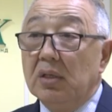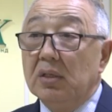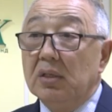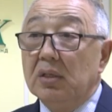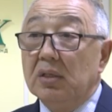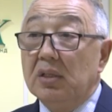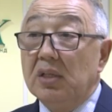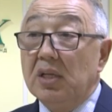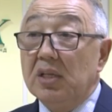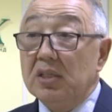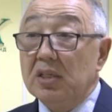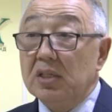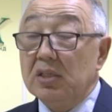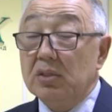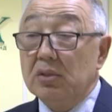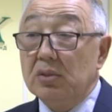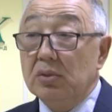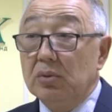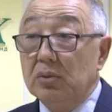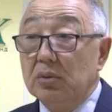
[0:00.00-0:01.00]
Э, для
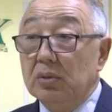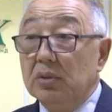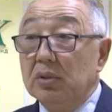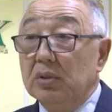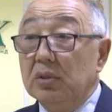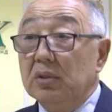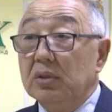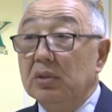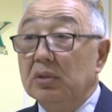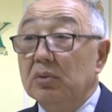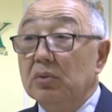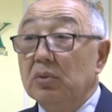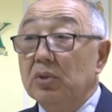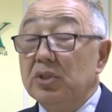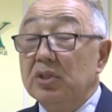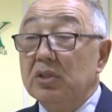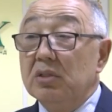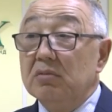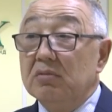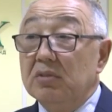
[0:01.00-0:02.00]
нас
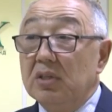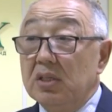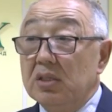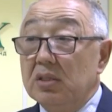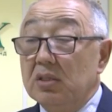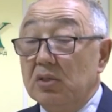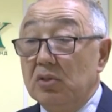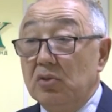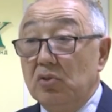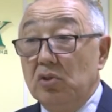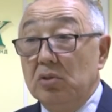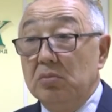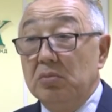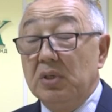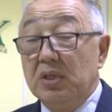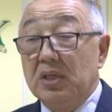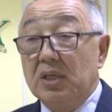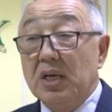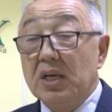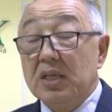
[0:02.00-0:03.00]
очень важно,
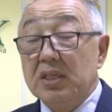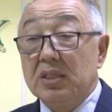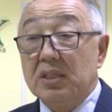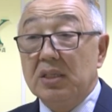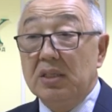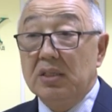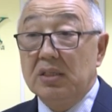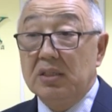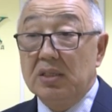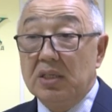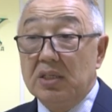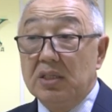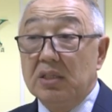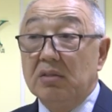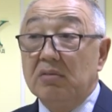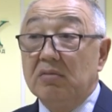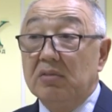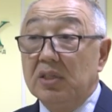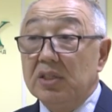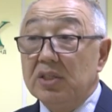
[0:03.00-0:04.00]
чтобы каждый из наших